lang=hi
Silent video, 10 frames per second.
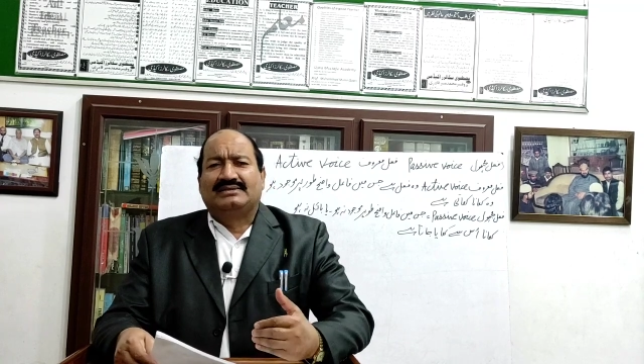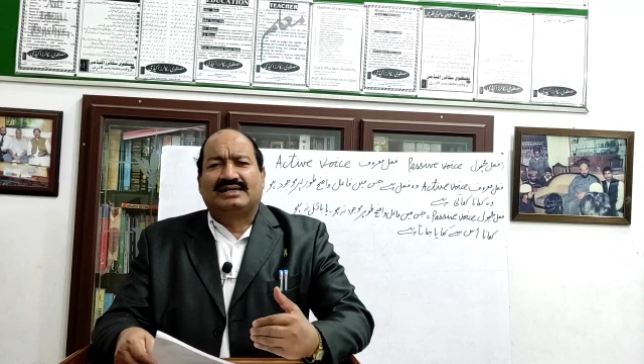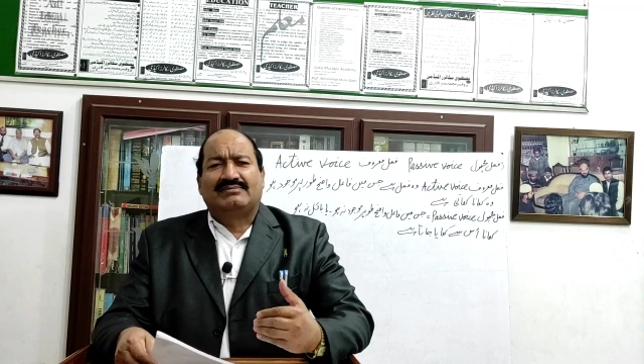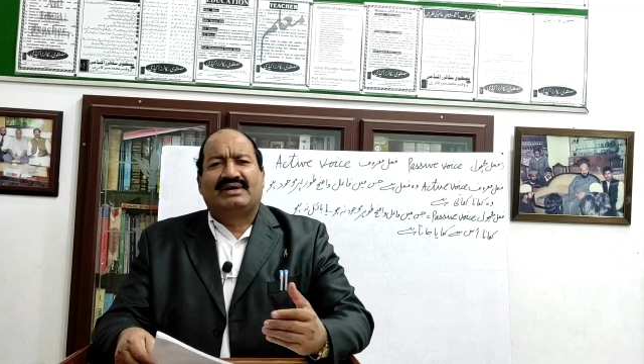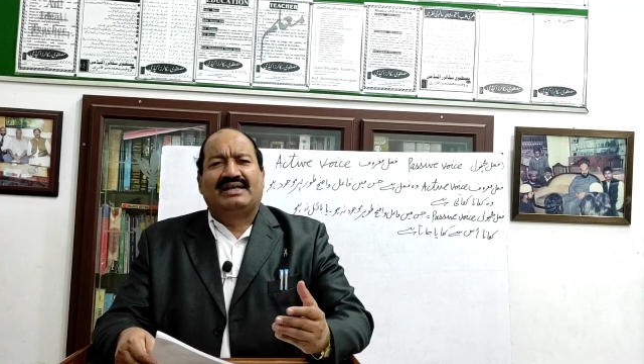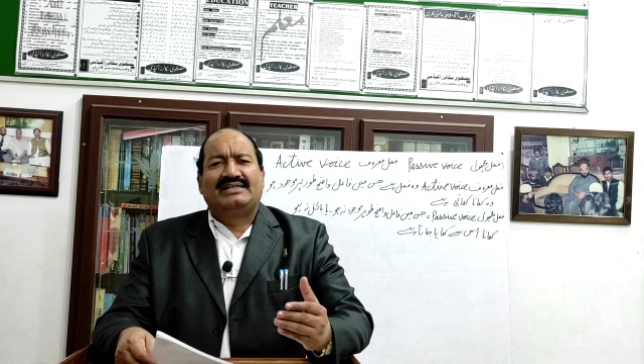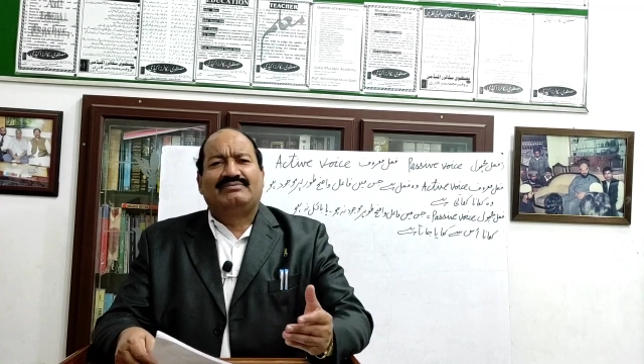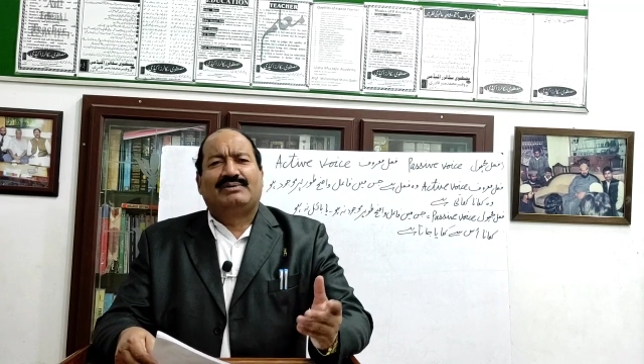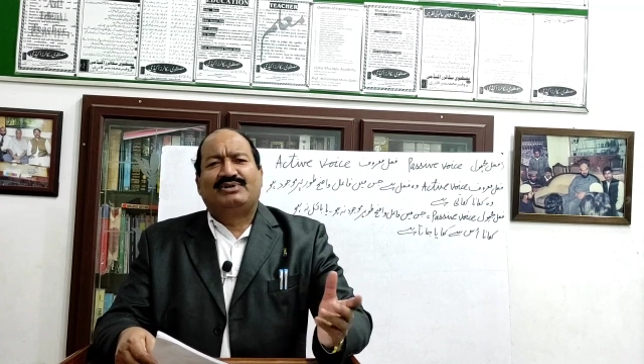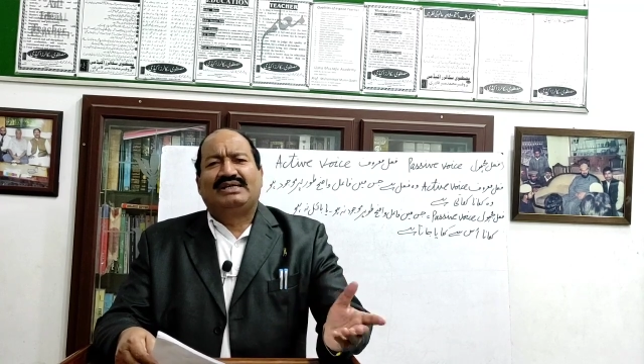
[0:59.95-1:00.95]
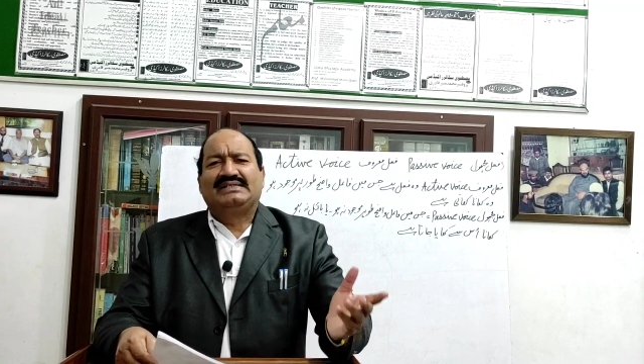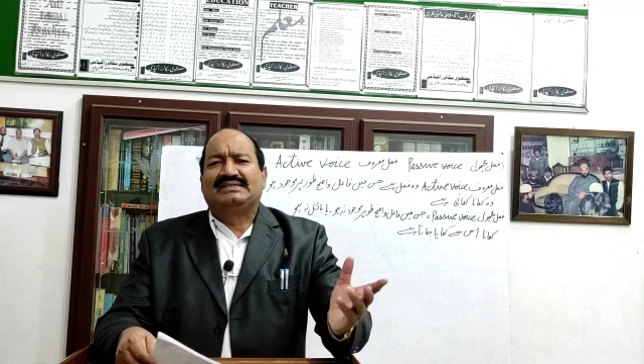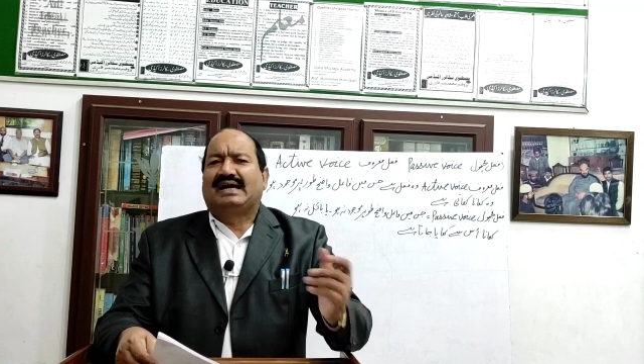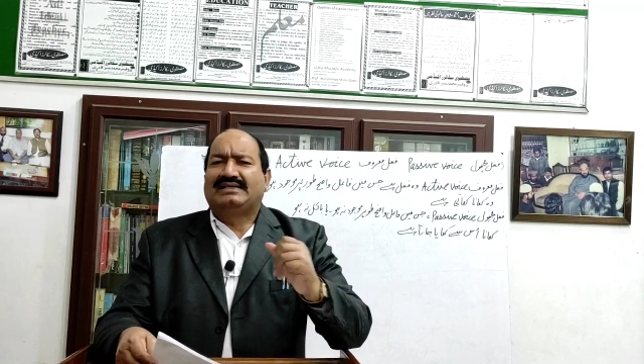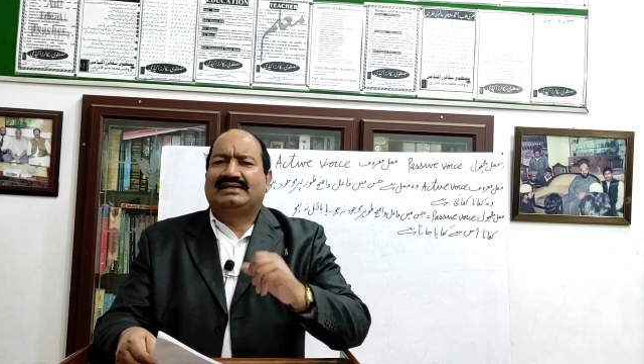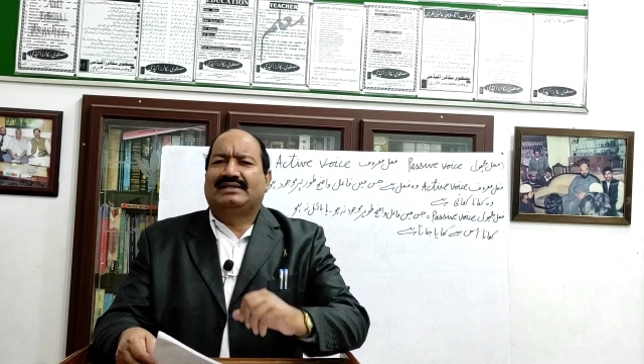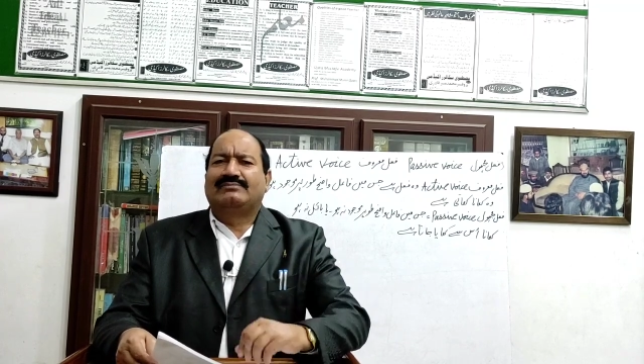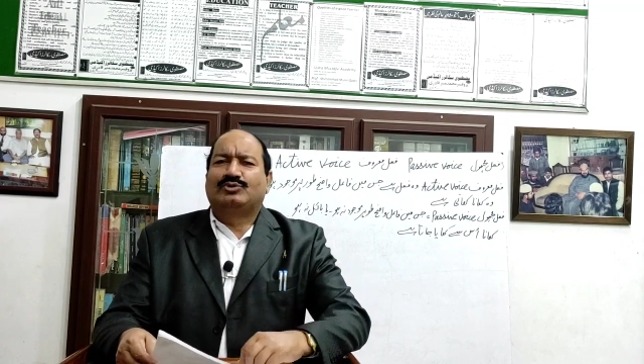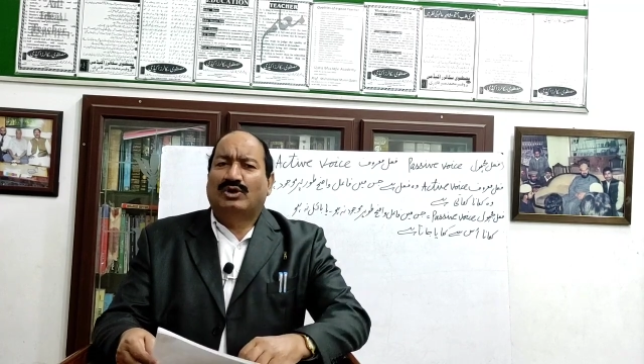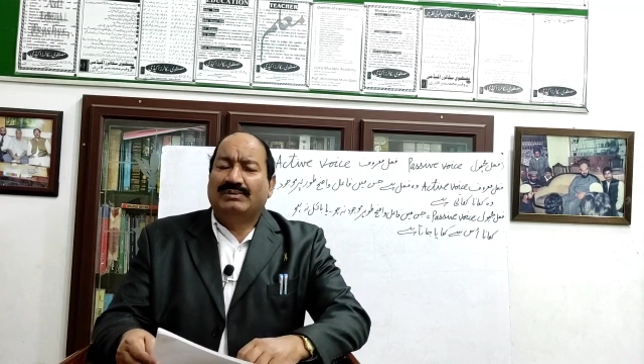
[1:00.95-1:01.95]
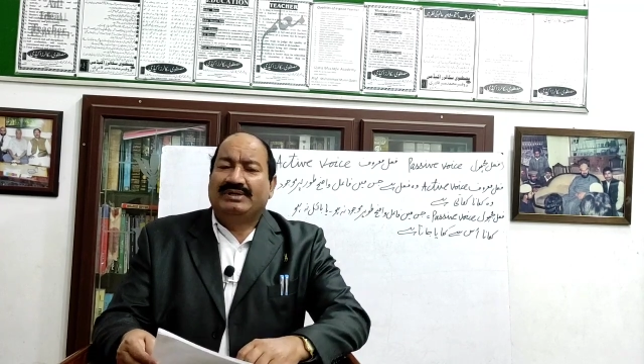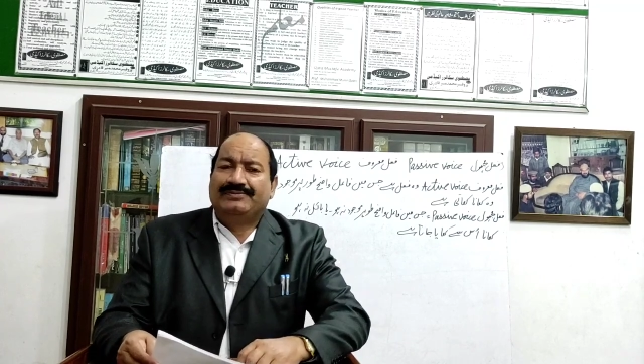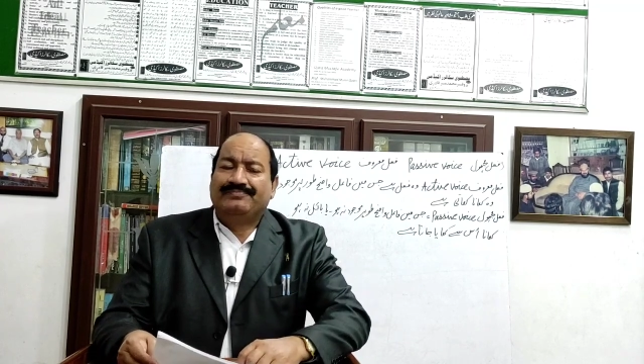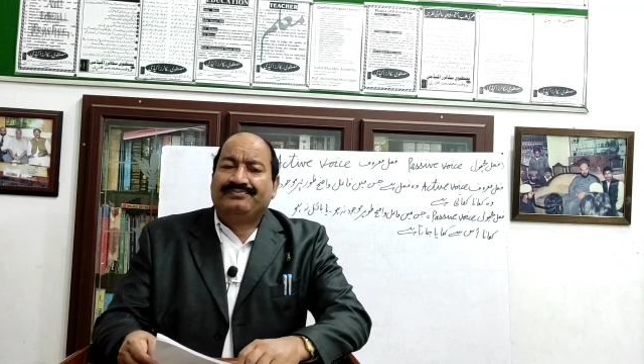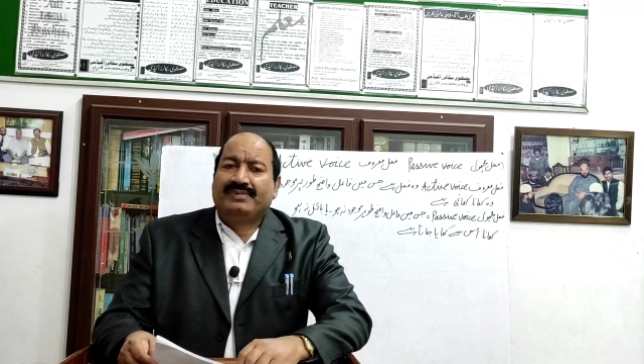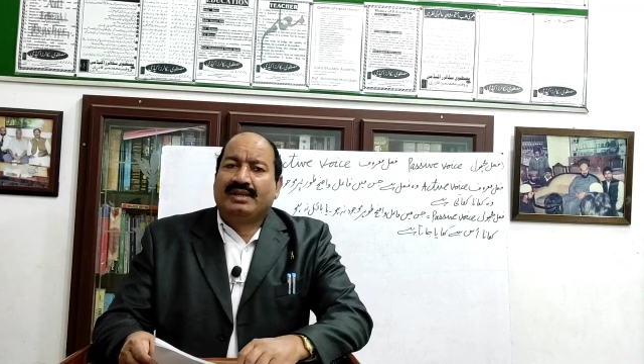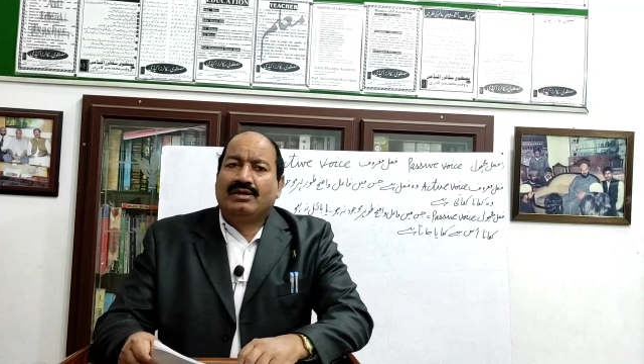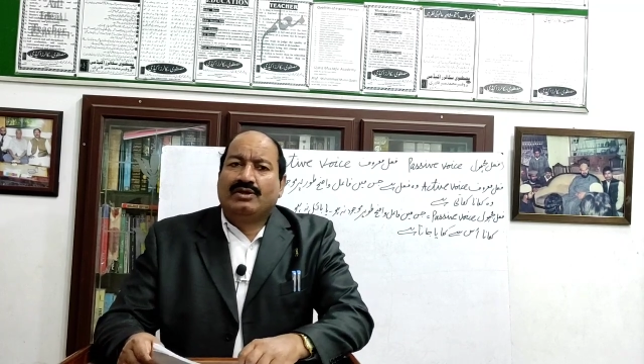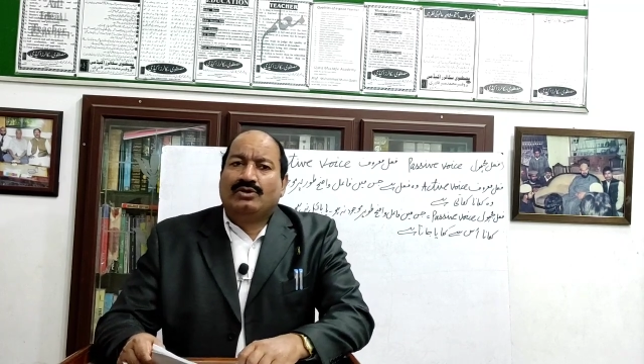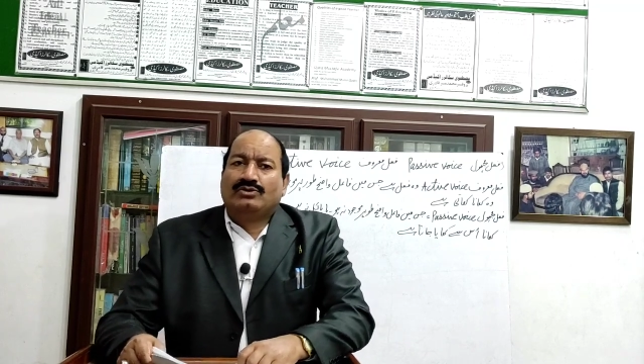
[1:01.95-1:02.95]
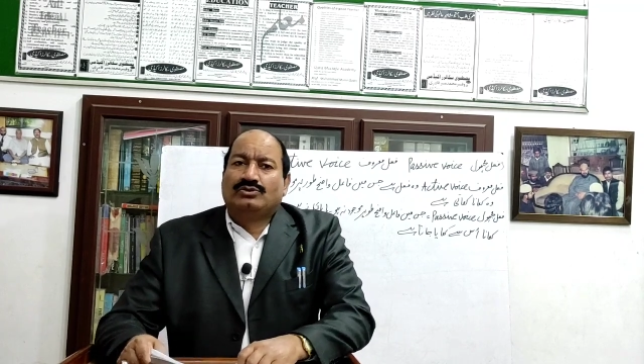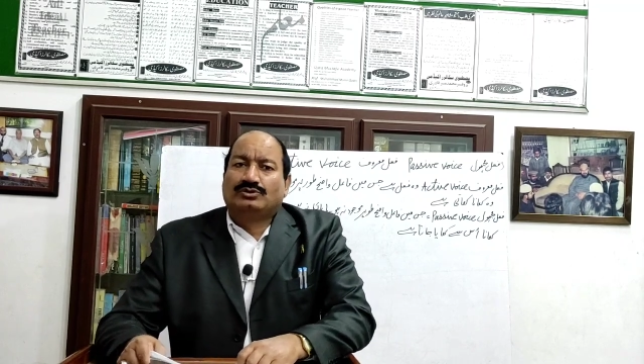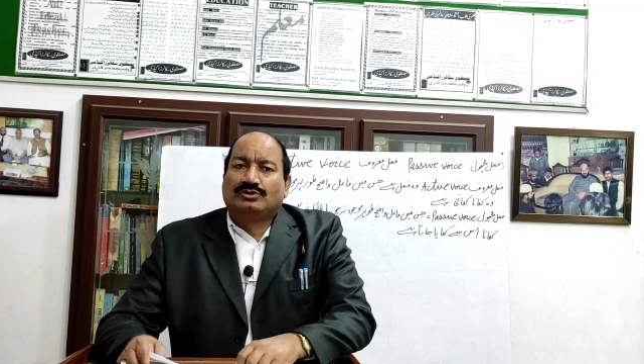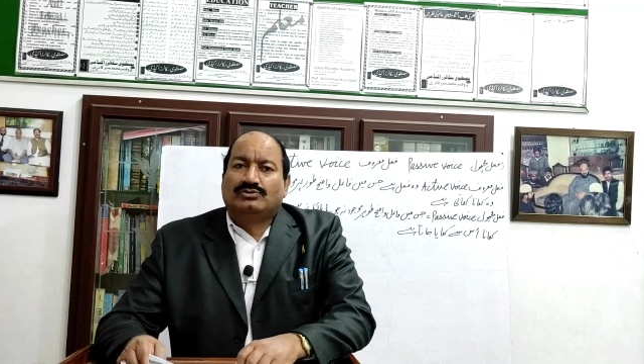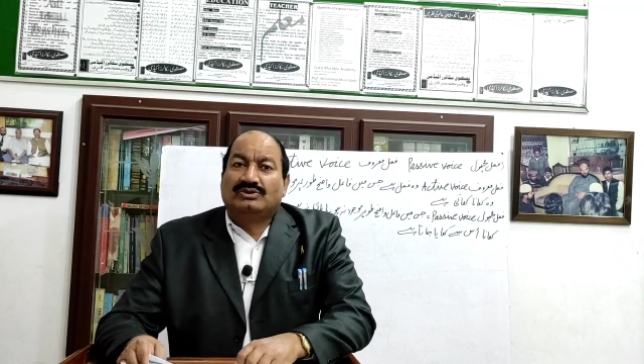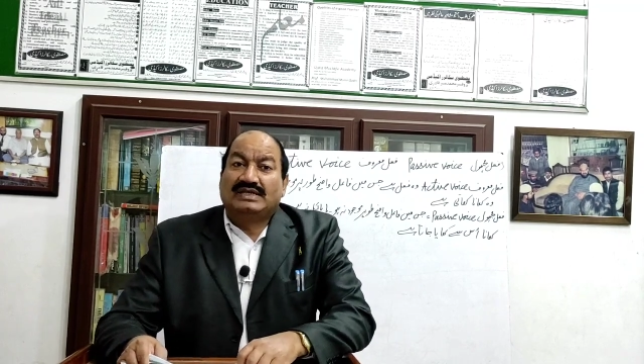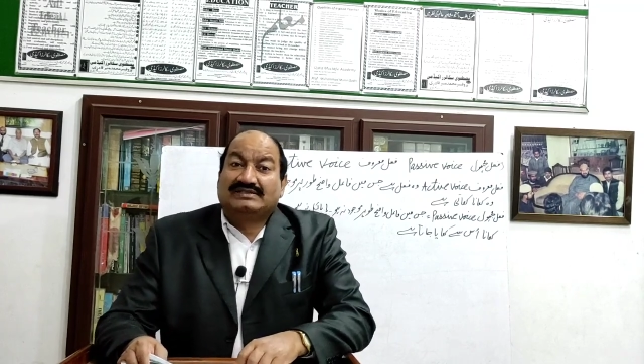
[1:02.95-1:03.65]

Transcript: सलमा नजमा मनीर जहाद अक्रम कोई भी तो ये